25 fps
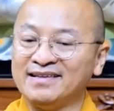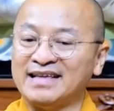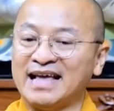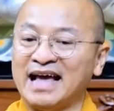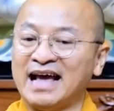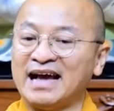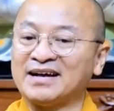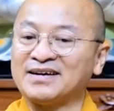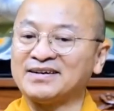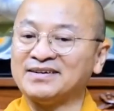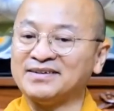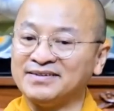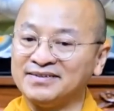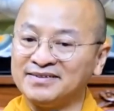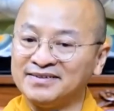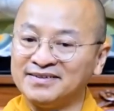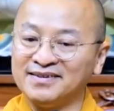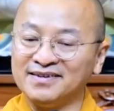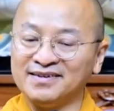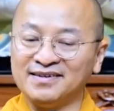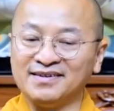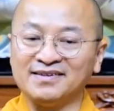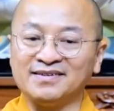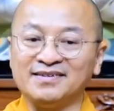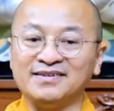nhà
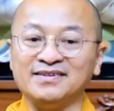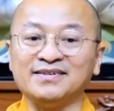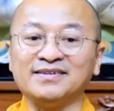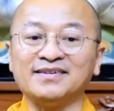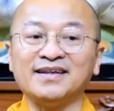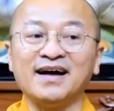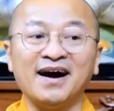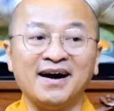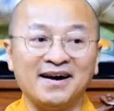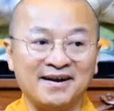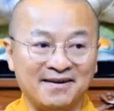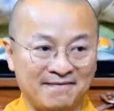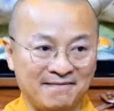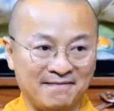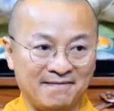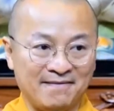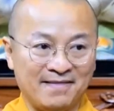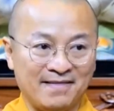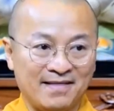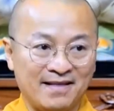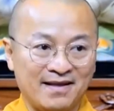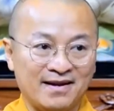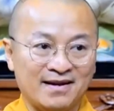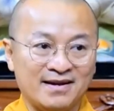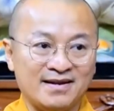cửa, người thân
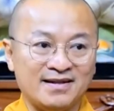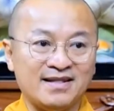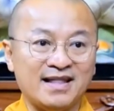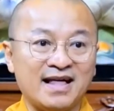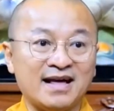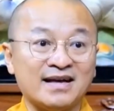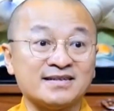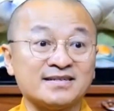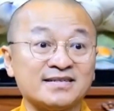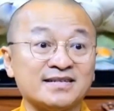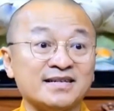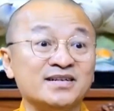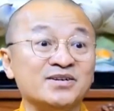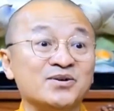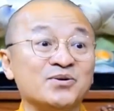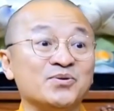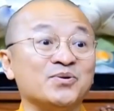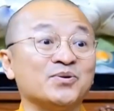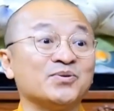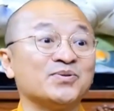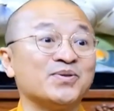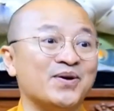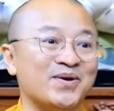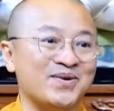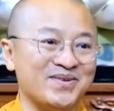là sở hữu
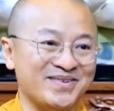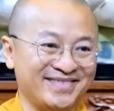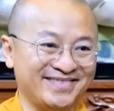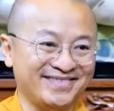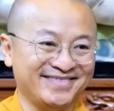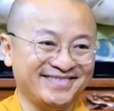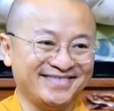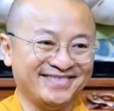của tôi.